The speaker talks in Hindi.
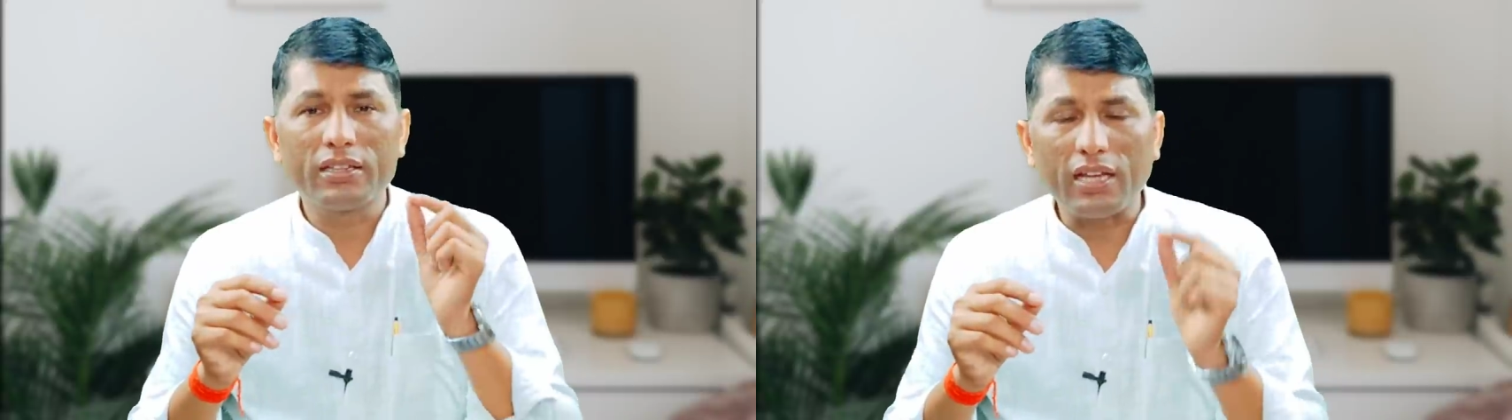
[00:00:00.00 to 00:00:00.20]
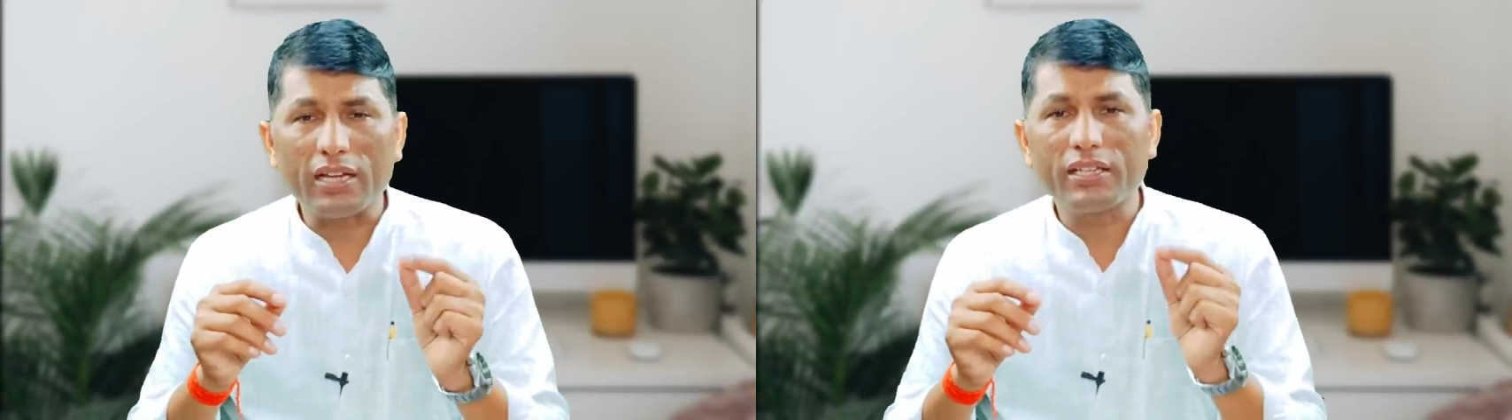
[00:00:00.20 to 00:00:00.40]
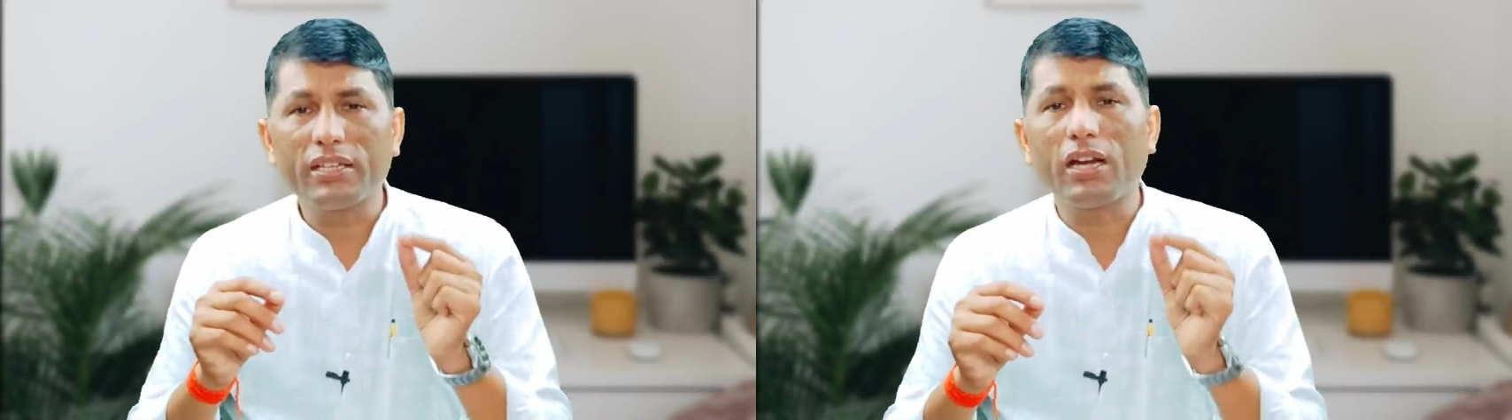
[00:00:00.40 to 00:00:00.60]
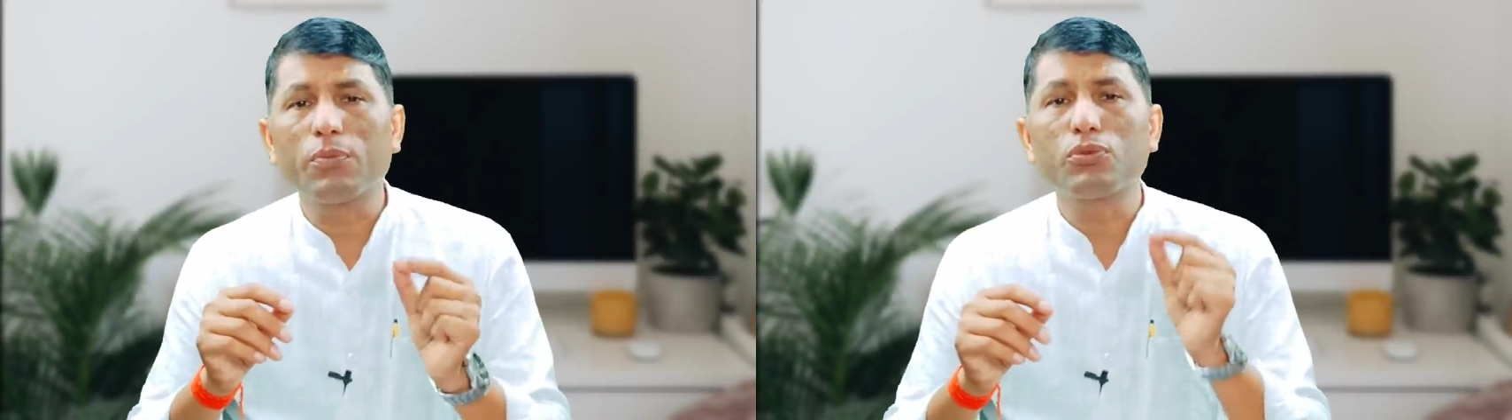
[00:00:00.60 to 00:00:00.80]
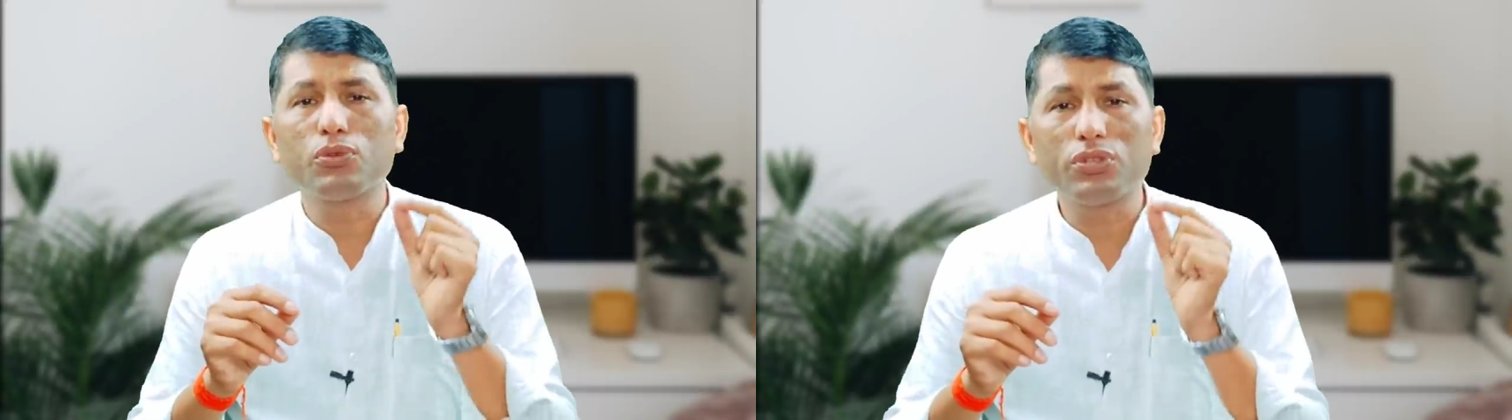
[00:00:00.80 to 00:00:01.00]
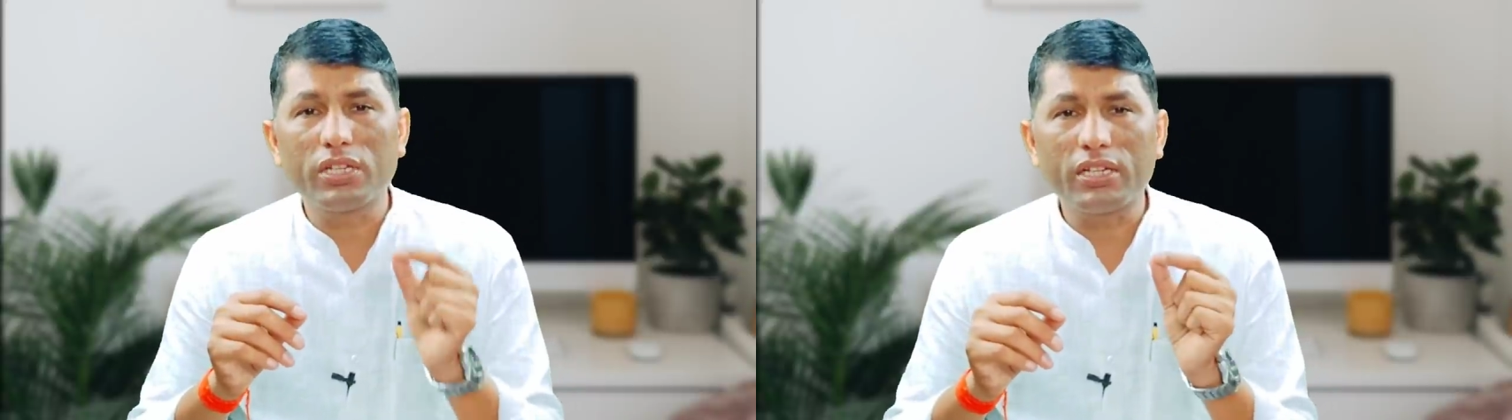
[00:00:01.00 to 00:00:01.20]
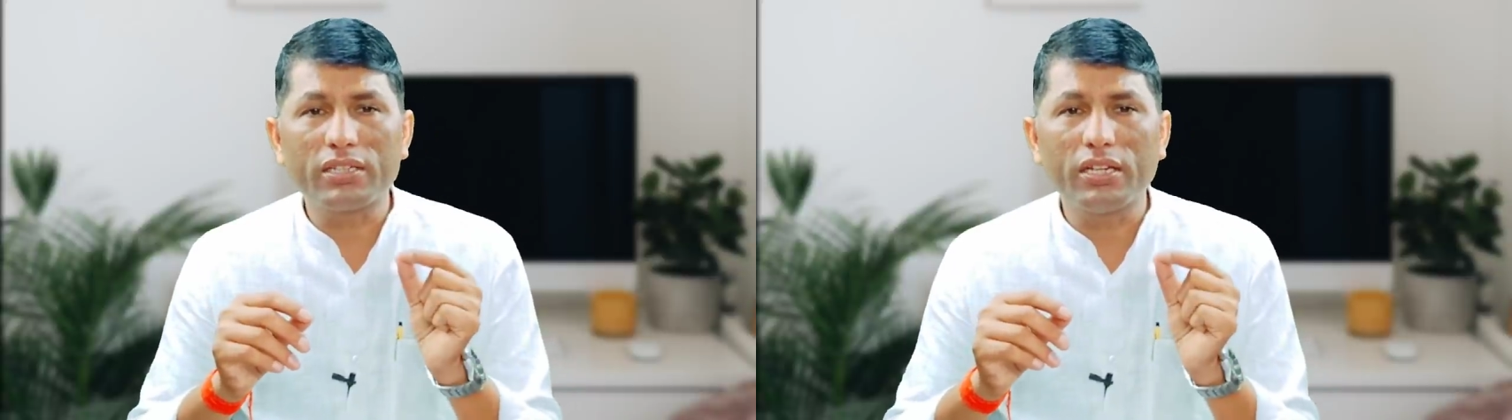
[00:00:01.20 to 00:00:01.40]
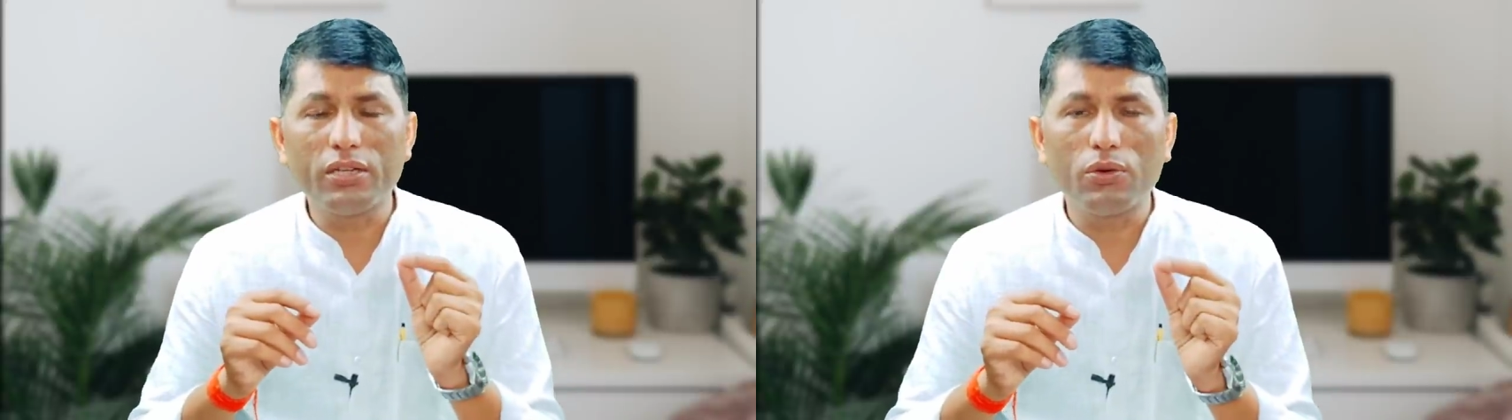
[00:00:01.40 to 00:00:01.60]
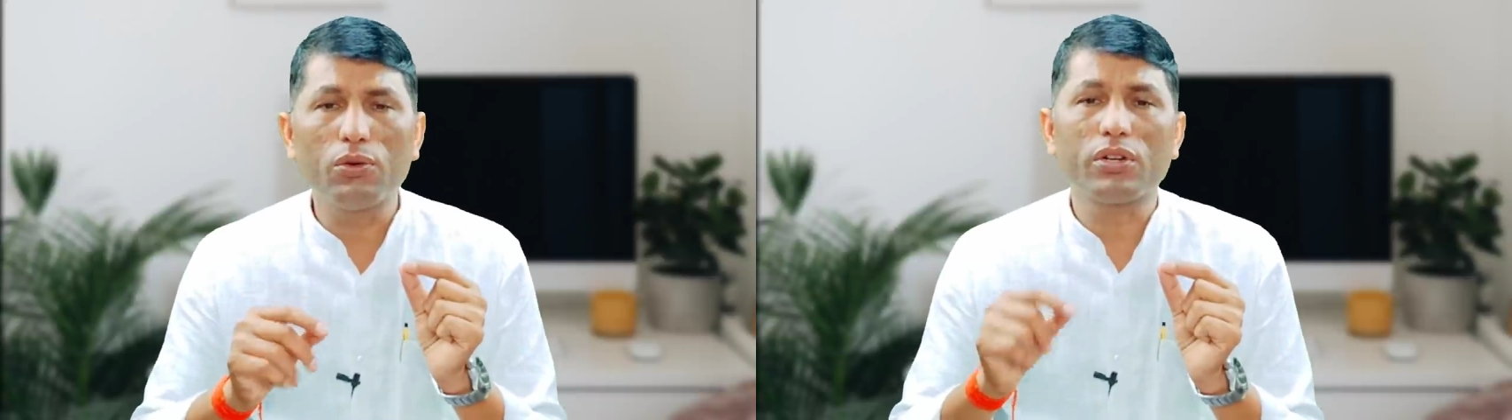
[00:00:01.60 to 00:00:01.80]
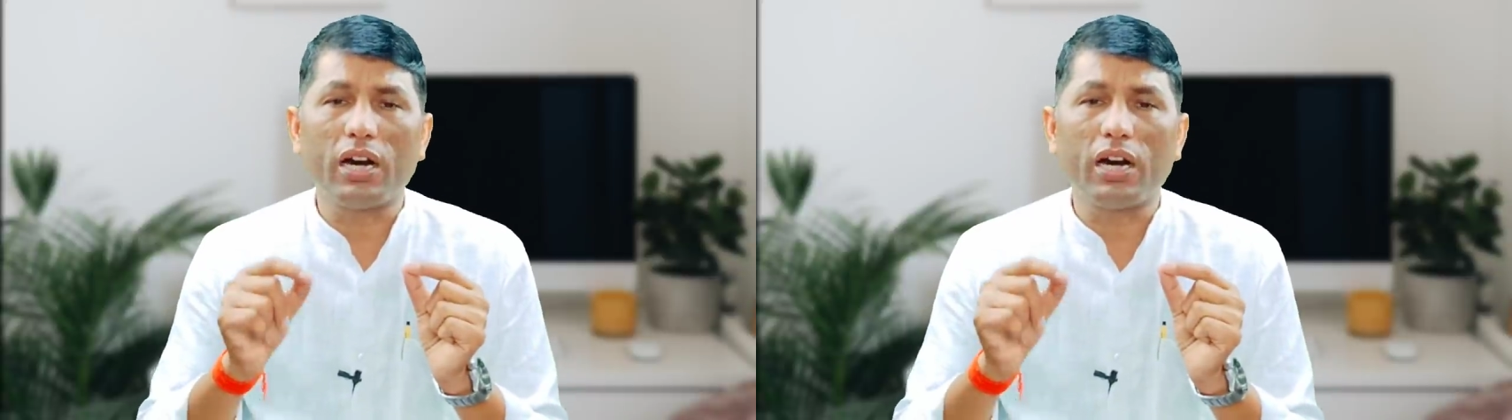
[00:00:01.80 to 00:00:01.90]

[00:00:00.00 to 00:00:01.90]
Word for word: ताकि आपको दिक्कत नहीं कितनी हो